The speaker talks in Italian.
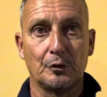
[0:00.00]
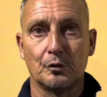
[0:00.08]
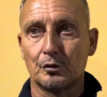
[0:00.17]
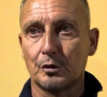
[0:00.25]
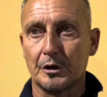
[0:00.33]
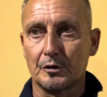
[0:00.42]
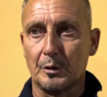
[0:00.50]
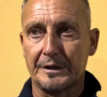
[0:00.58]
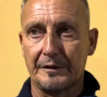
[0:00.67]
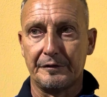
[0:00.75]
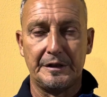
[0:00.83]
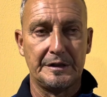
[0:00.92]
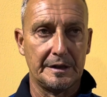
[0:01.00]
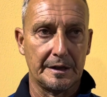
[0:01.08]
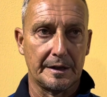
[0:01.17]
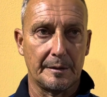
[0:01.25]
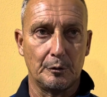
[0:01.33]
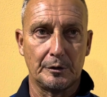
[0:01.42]
contro una squadra fisica
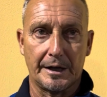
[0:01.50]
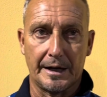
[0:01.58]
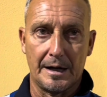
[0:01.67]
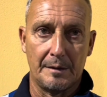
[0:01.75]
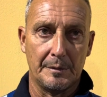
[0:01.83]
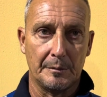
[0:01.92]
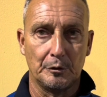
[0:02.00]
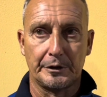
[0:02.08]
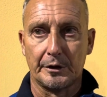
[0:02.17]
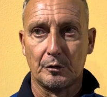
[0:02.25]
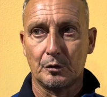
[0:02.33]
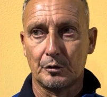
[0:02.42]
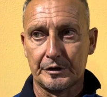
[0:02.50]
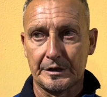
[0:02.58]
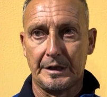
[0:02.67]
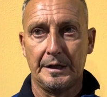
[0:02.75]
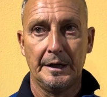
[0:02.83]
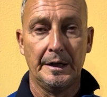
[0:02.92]
che ha molta gamba, molta corsa
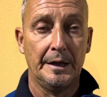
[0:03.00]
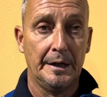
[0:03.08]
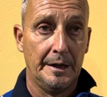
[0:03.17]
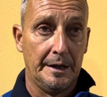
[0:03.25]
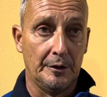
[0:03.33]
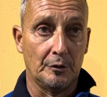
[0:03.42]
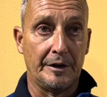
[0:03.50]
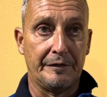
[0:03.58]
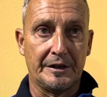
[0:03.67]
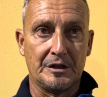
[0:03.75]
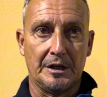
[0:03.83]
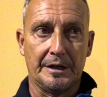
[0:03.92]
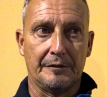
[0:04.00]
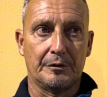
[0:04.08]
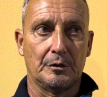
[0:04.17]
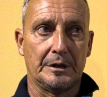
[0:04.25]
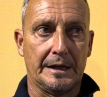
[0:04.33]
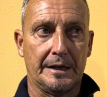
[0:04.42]
e non è facile da
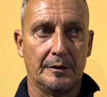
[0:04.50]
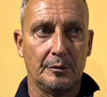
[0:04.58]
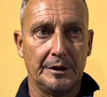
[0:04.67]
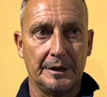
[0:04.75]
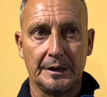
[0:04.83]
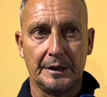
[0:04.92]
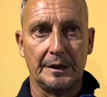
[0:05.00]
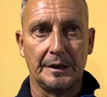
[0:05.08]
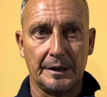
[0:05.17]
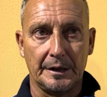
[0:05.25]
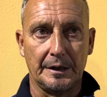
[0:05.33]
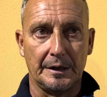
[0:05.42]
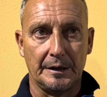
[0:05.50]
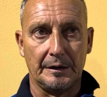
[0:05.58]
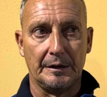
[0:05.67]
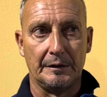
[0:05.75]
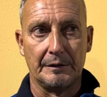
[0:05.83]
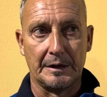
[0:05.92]
affrontare,
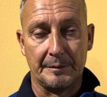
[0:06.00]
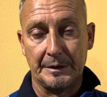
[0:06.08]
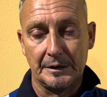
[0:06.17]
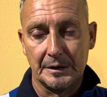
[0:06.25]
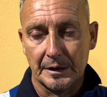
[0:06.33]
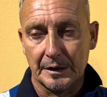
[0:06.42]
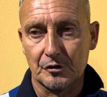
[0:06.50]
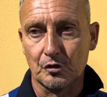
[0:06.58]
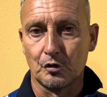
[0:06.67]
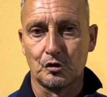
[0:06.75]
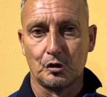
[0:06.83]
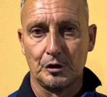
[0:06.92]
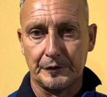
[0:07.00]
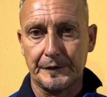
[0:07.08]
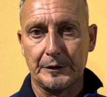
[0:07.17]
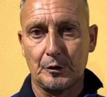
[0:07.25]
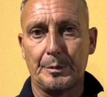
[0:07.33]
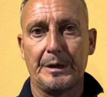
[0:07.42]
quindi veramente sono
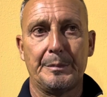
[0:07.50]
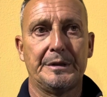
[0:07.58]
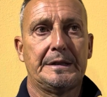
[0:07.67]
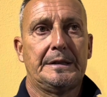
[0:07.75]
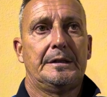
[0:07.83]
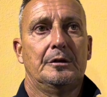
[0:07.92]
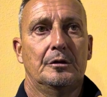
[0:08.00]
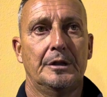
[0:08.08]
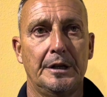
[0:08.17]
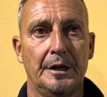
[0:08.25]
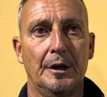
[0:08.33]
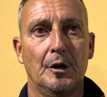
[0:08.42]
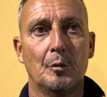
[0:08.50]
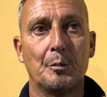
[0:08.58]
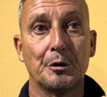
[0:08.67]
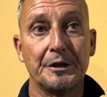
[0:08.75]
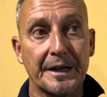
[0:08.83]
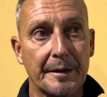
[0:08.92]
soddisfatto per la prestazione, un
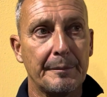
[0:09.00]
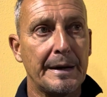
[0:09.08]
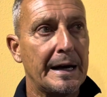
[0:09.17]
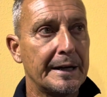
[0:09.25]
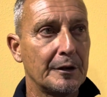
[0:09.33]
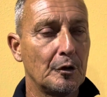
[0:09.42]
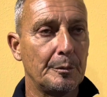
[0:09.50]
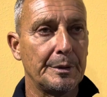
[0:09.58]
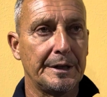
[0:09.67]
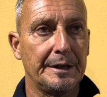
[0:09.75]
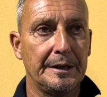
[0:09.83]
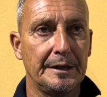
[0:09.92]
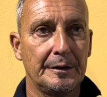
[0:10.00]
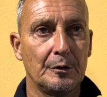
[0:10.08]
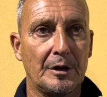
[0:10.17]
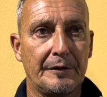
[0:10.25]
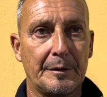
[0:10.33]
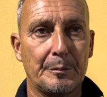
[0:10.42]
po' di rammarico per
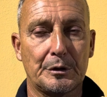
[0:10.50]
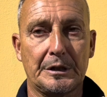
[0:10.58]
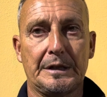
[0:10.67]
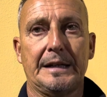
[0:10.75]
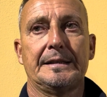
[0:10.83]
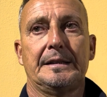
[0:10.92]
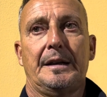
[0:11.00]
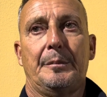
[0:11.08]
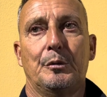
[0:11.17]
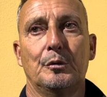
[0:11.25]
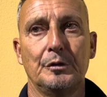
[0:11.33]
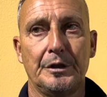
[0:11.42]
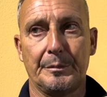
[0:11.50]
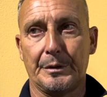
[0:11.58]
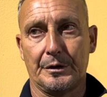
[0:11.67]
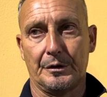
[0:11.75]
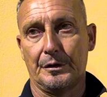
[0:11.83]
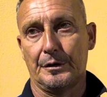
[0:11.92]
non aver portato a casa i tre punti,
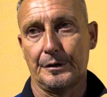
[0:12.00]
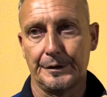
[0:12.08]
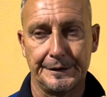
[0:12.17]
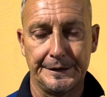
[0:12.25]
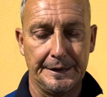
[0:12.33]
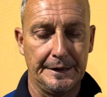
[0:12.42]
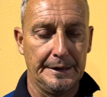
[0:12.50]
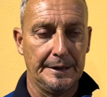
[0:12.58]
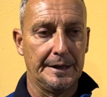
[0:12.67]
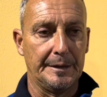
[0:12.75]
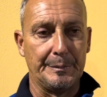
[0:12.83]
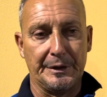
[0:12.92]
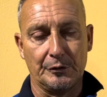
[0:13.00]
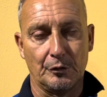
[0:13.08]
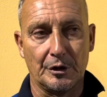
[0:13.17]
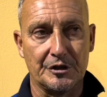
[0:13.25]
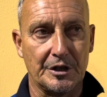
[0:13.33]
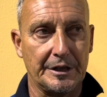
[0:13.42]
però ripeto,
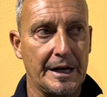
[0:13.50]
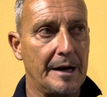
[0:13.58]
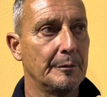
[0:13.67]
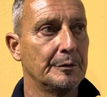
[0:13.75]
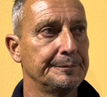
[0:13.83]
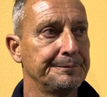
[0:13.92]
lo accettiamo.